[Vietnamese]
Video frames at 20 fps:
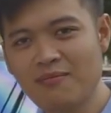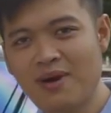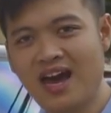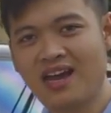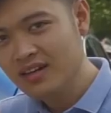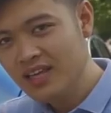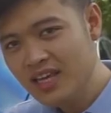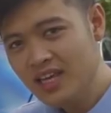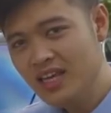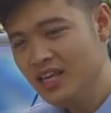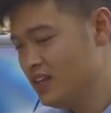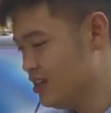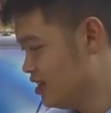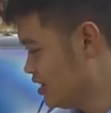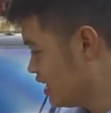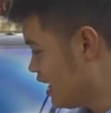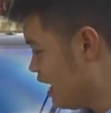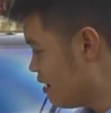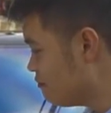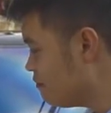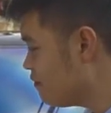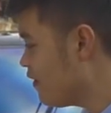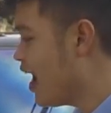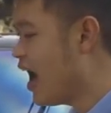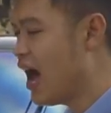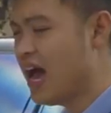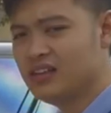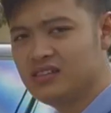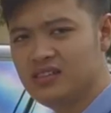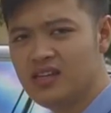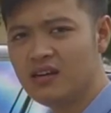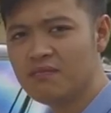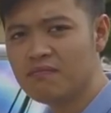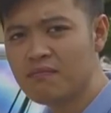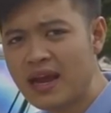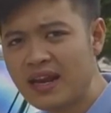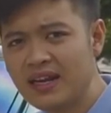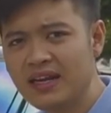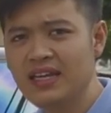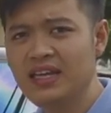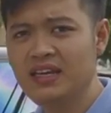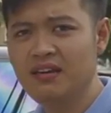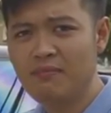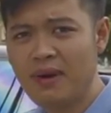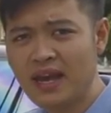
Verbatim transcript: bạn đi khám phá chiếc Bentley